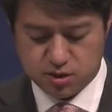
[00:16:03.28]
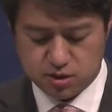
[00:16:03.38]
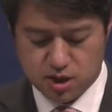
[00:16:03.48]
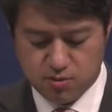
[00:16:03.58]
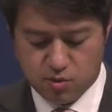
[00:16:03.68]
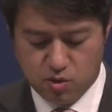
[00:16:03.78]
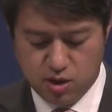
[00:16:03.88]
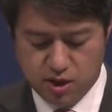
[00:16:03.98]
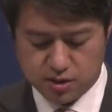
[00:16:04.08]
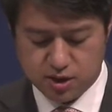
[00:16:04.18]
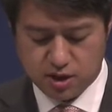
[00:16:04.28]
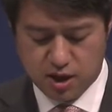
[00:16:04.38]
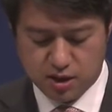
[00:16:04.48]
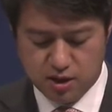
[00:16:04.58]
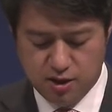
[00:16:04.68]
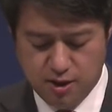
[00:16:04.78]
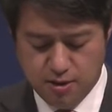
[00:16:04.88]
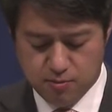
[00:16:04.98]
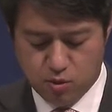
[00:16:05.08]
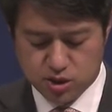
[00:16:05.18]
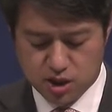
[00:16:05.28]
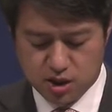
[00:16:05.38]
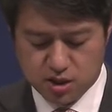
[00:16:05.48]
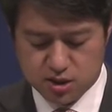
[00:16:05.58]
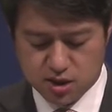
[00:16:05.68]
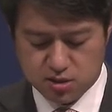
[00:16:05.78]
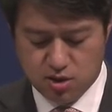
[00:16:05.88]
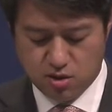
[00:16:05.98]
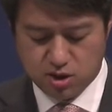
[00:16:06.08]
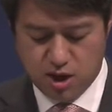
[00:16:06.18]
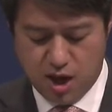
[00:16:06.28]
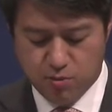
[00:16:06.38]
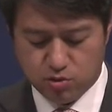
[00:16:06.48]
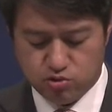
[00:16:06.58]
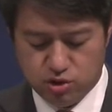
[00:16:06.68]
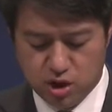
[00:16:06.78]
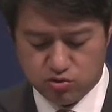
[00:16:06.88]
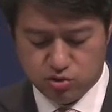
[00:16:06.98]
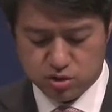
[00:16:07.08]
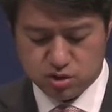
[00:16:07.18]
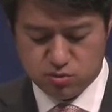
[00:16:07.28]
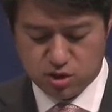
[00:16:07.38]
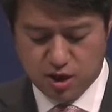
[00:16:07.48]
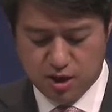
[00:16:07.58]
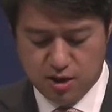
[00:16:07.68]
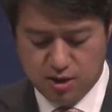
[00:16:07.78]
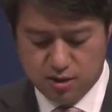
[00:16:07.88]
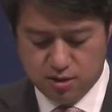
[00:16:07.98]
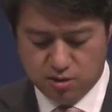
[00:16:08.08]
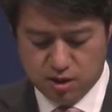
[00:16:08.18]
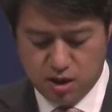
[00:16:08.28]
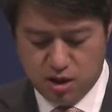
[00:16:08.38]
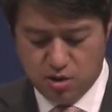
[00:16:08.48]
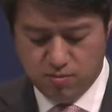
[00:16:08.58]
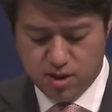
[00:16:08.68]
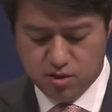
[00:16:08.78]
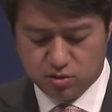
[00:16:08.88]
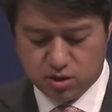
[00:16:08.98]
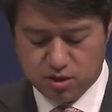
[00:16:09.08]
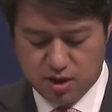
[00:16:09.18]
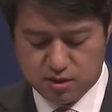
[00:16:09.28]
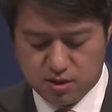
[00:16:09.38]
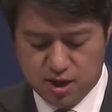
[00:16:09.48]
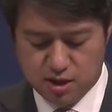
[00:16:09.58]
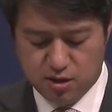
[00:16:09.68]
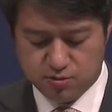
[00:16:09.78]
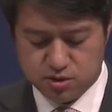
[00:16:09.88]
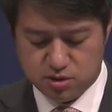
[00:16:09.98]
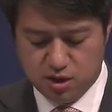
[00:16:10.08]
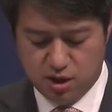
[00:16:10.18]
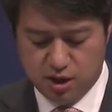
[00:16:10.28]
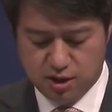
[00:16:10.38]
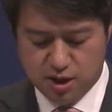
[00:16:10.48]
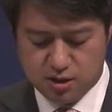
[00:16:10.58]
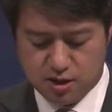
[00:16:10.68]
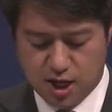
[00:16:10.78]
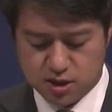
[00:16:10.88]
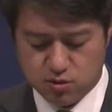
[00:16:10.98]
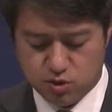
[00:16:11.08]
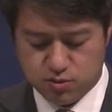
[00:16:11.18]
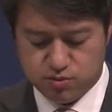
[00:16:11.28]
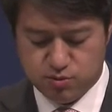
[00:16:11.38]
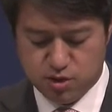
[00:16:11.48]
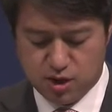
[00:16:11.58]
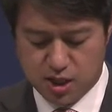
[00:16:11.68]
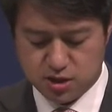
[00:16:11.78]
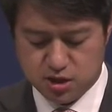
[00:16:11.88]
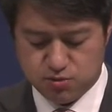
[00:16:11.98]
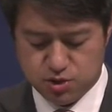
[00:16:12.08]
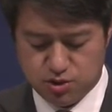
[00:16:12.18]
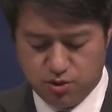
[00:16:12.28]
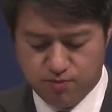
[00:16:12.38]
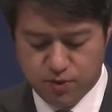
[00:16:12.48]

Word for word: 사람 골리앗의 칼을 보자기에 싸서 여기 에봇 뒤에 두었습니다. 여기에 이것 말고는 다른 칼이 없으니 이 칼을 가지고 싶으면 가지십시오.